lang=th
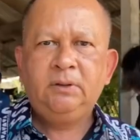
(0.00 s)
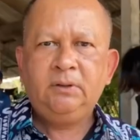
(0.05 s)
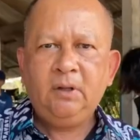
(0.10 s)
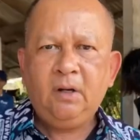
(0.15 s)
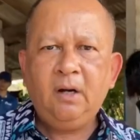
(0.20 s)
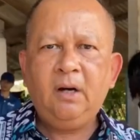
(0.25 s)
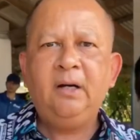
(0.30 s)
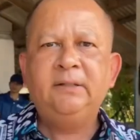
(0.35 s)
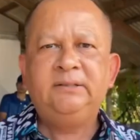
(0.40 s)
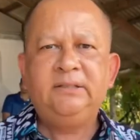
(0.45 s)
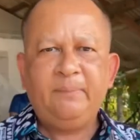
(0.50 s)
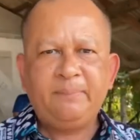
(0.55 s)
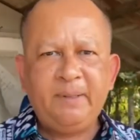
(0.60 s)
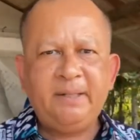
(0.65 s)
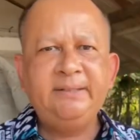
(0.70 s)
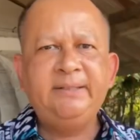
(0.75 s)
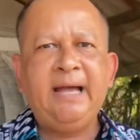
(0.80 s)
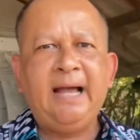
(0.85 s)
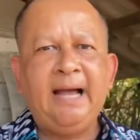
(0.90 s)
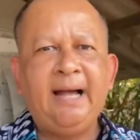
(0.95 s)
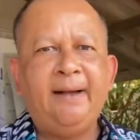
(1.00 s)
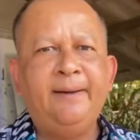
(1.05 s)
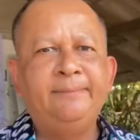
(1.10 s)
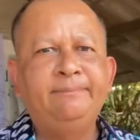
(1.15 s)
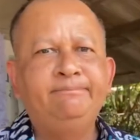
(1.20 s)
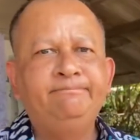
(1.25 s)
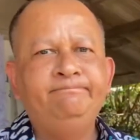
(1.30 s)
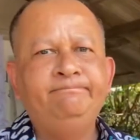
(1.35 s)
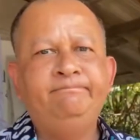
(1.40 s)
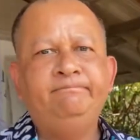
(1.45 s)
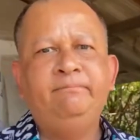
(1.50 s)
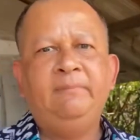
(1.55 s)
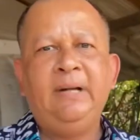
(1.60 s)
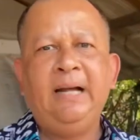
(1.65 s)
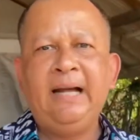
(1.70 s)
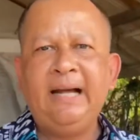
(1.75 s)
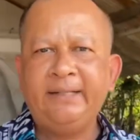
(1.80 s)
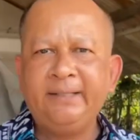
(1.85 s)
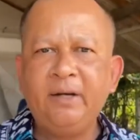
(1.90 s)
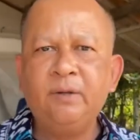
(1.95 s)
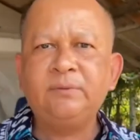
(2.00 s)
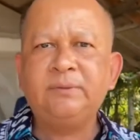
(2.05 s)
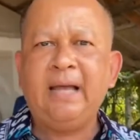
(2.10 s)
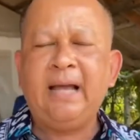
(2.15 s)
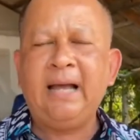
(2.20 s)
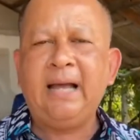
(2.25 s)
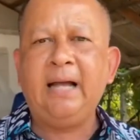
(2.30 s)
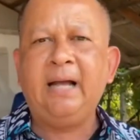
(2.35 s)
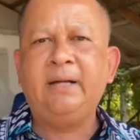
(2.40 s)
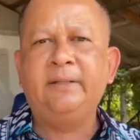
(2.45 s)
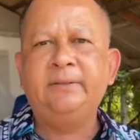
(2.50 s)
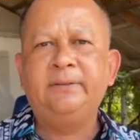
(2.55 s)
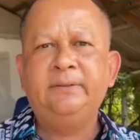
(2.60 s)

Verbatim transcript: ก็จะพยายามหาแนวทาง